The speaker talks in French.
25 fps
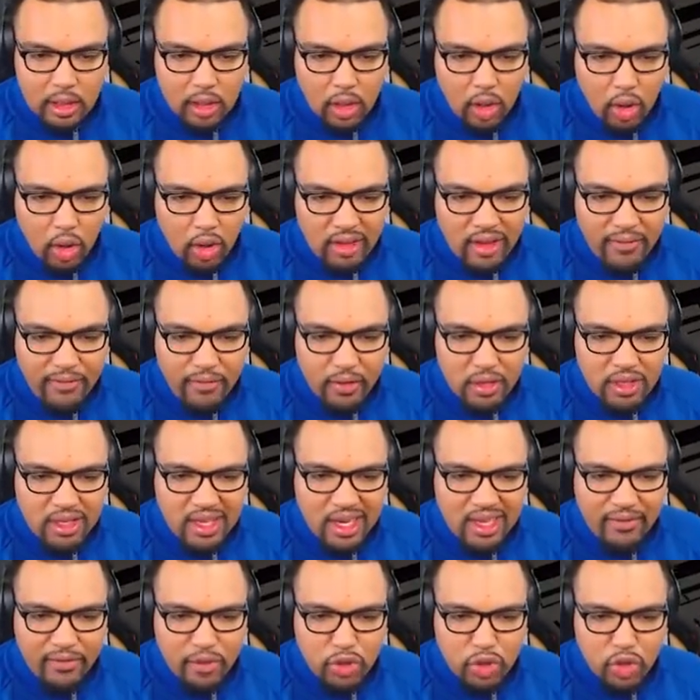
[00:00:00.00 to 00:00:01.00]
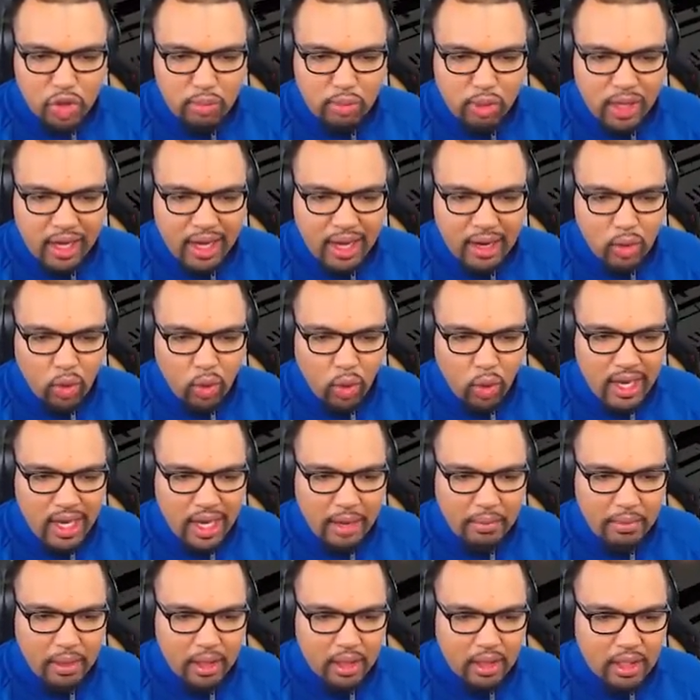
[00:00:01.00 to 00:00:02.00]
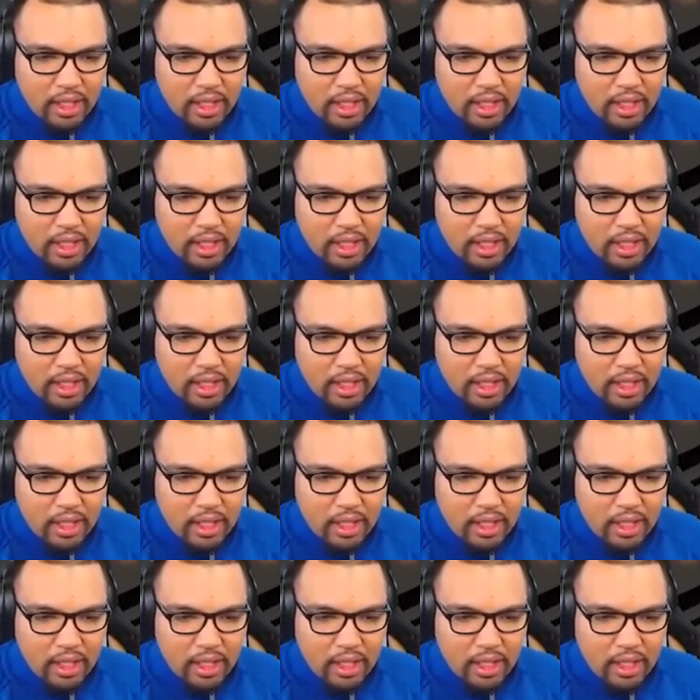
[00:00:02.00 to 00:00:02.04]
en défense, la défense on ball est incroyable.